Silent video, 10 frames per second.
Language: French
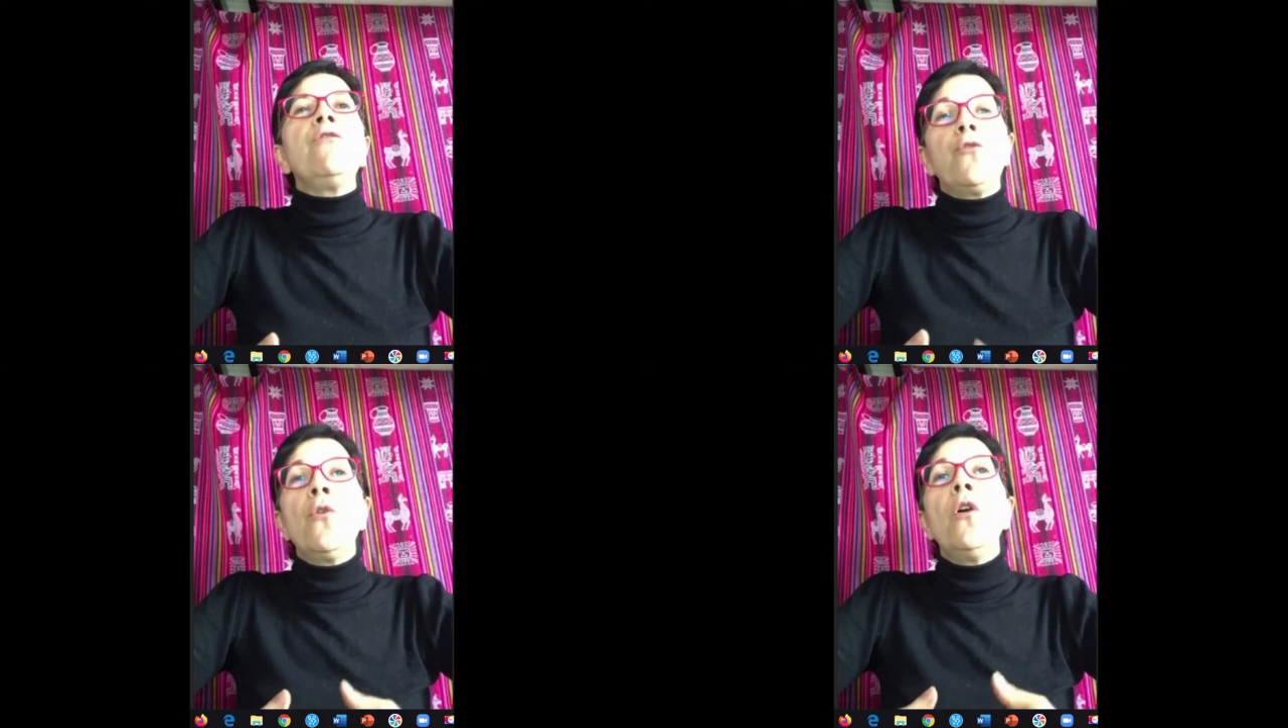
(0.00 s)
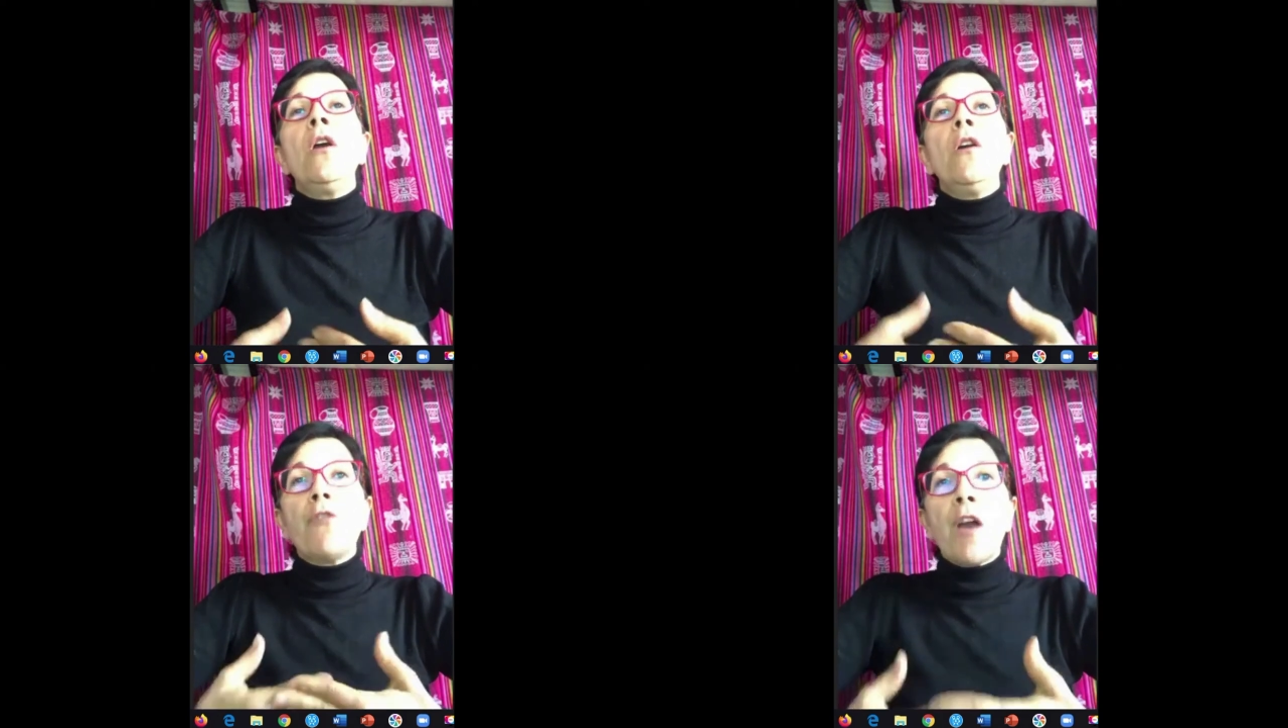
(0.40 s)
Il faut
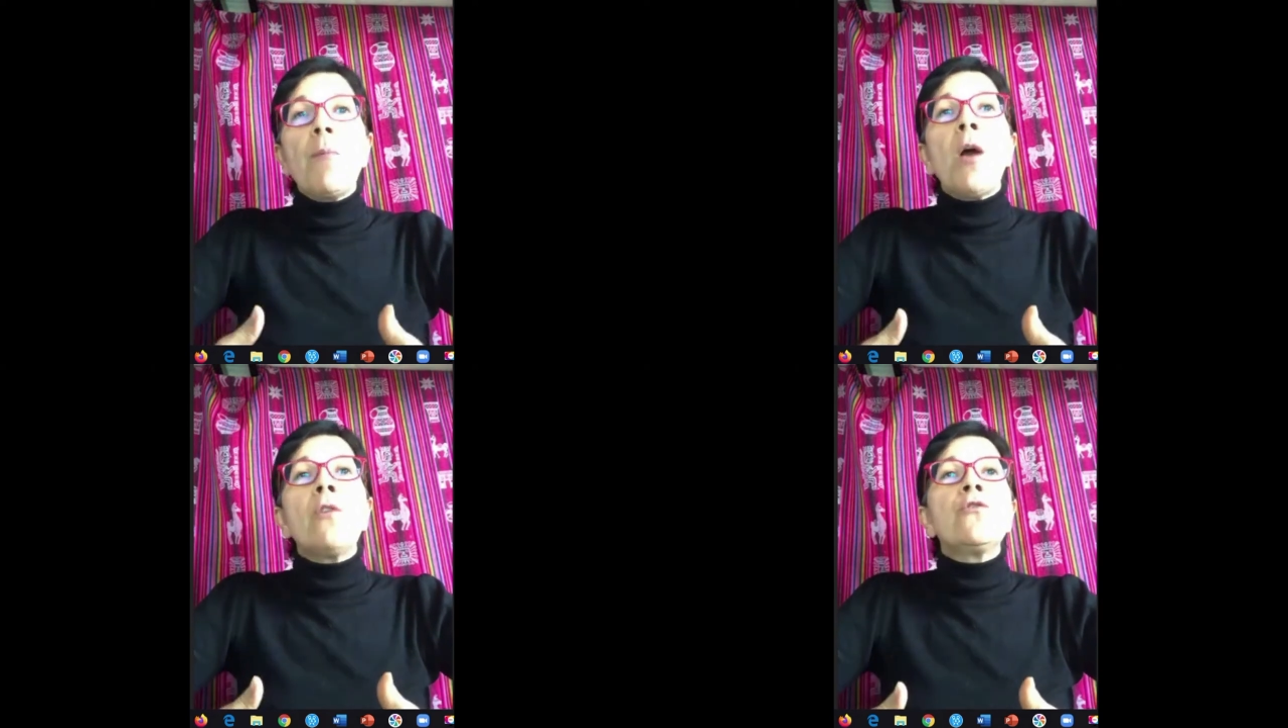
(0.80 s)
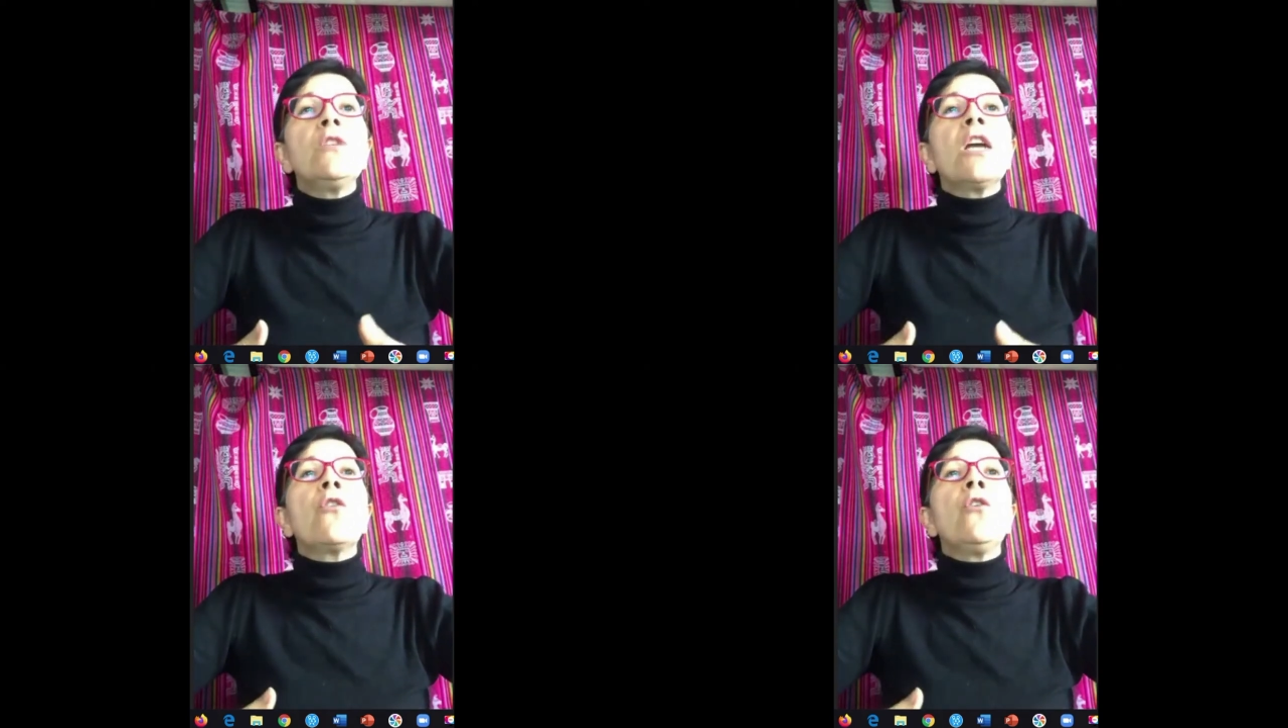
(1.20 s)
vraiment en
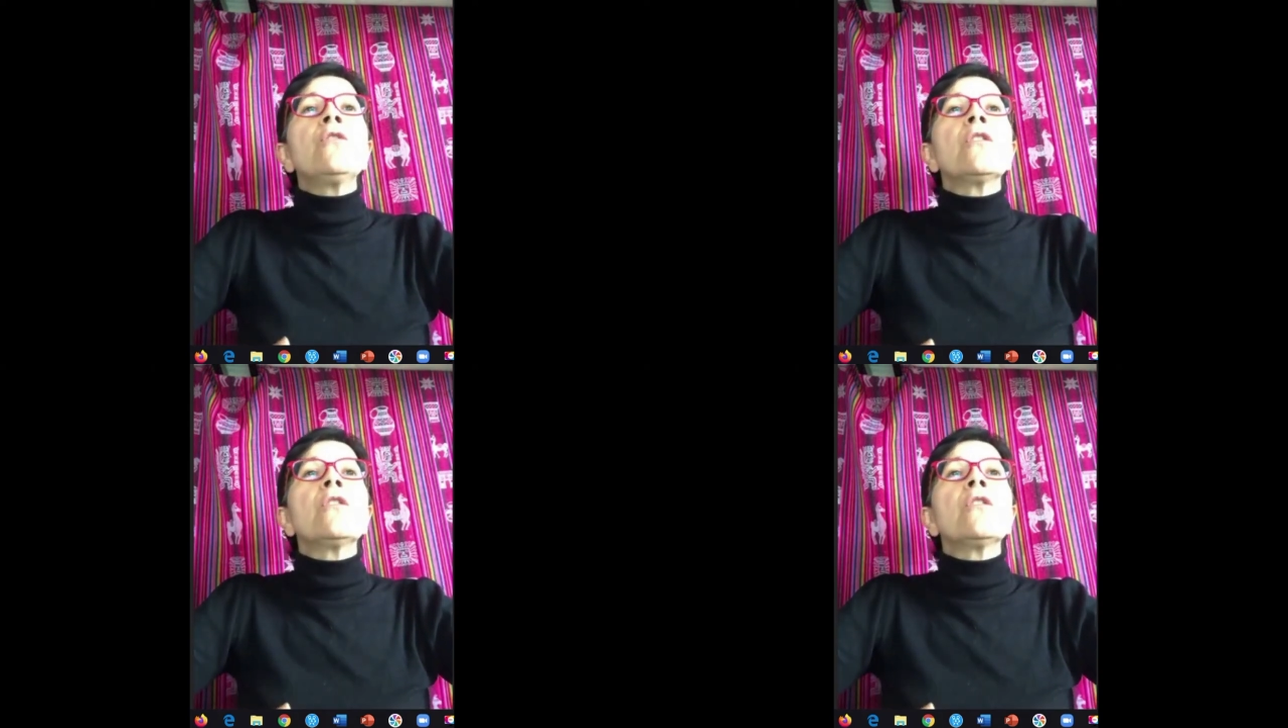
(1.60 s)
tenir compte.